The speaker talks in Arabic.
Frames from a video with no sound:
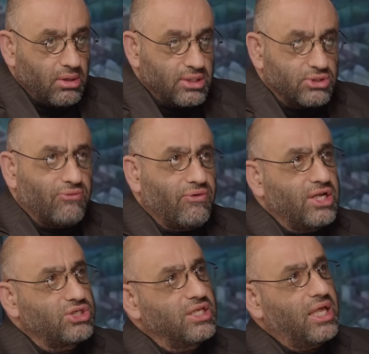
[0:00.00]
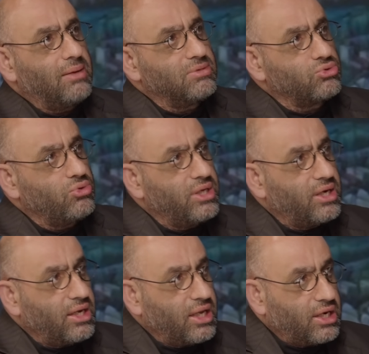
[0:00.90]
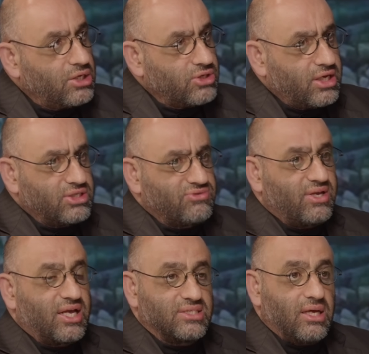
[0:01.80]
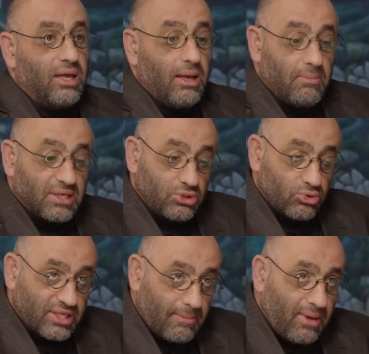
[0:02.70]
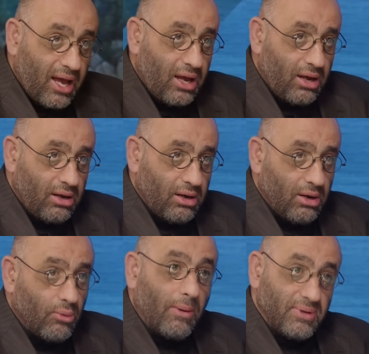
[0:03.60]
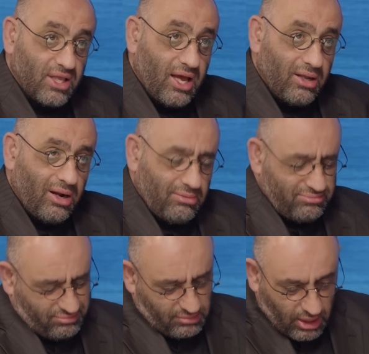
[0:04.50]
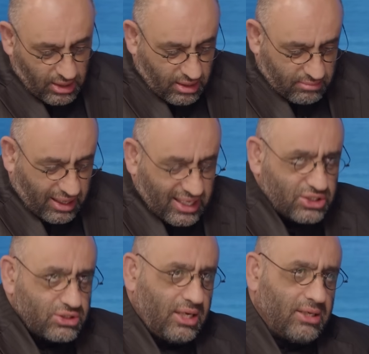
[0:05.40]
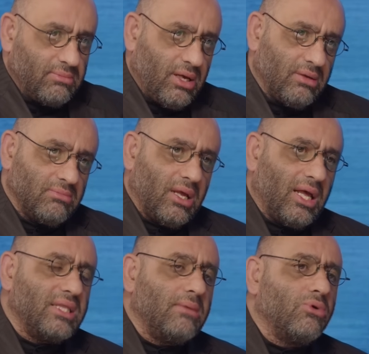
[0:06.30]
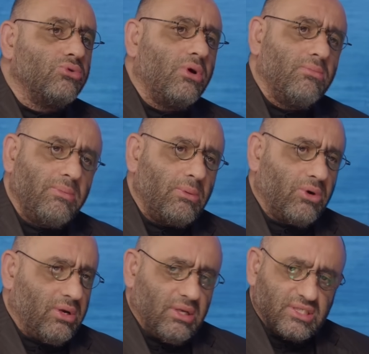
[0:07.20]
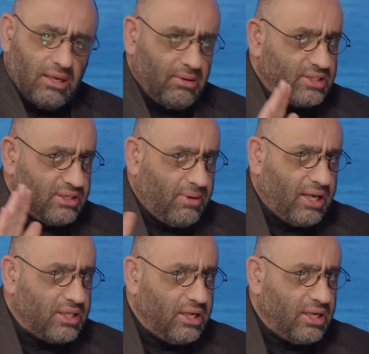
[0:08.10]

سوف نشهد على مسؤول ايراني انه سيحدث فيه كذا بس يسمى وبطائره معلش يعني ما, ما هذا الموضوع ما بمر اذا نعم. اذا بعض